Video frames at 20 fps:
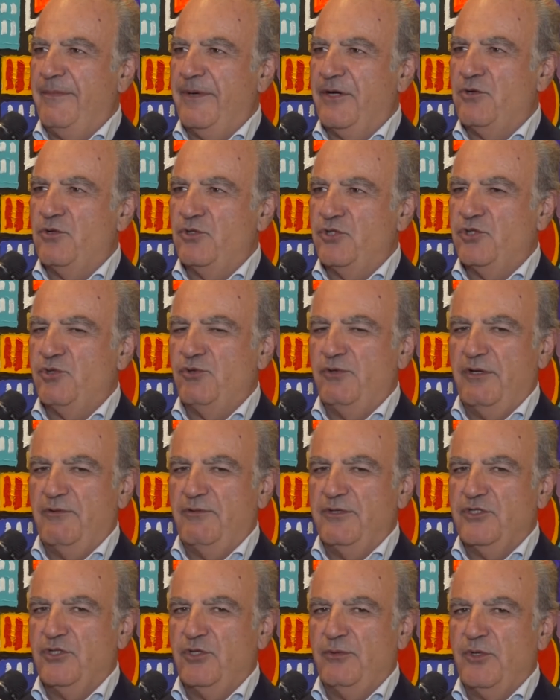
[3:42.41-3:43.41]
per costruire
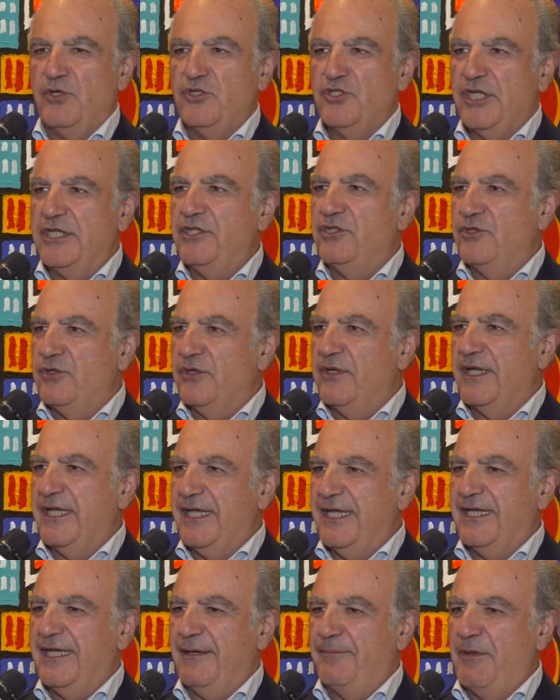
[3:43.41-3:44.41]
questo progetto
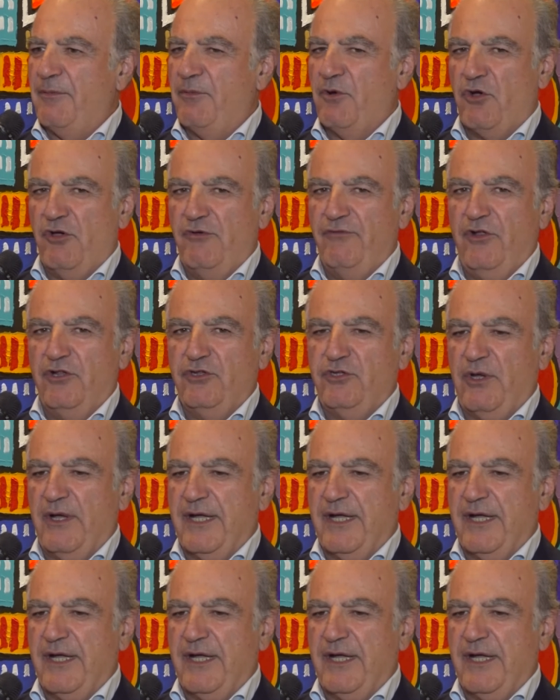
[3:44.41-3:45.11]
e abbiamo coinvolto